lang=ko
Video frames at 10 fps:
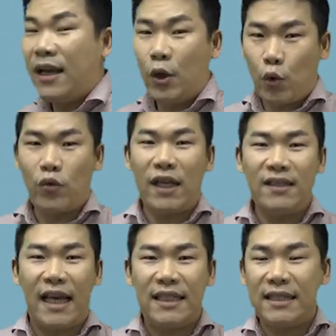또
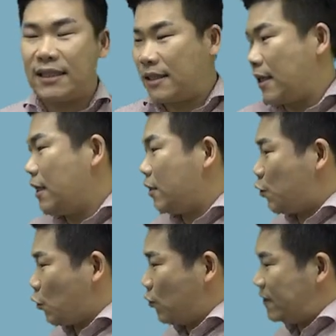다른 안은
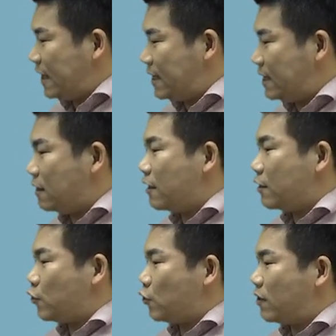종부세를
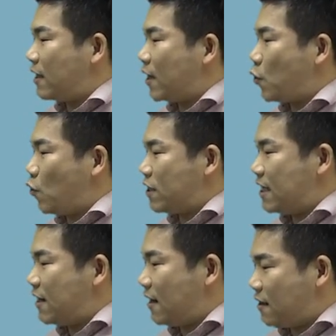주택
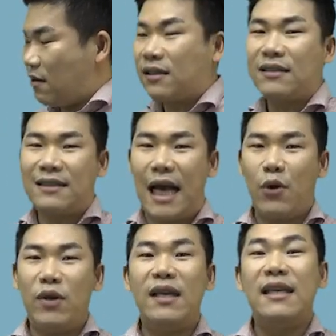공시가격
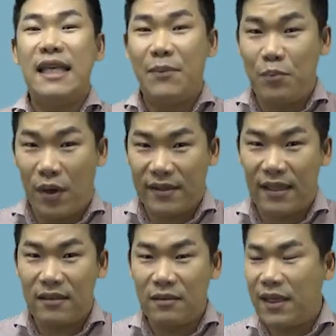상위
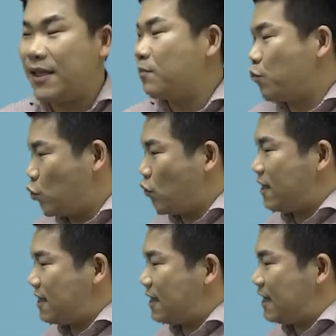2%만
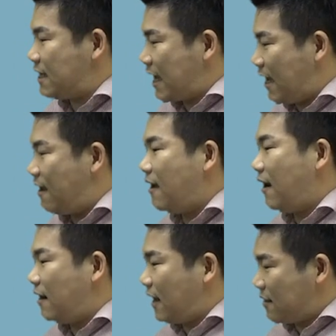부과시키자
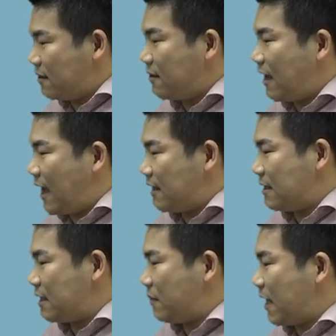라는
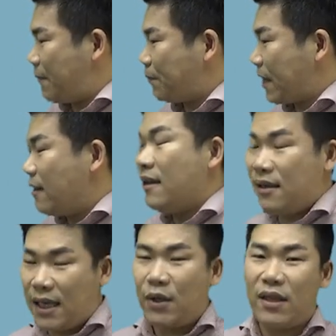아니겠습니다.
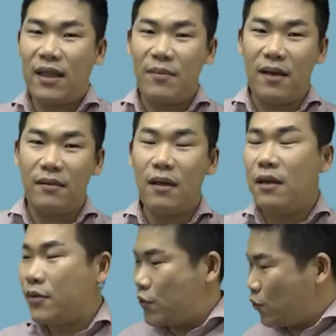이렇게 된다면
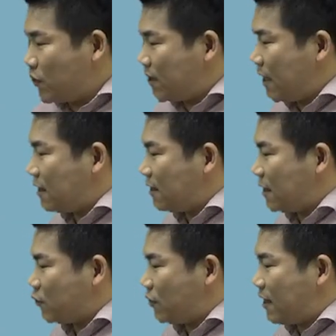종부세
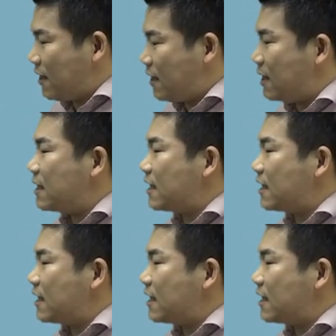대상 주택이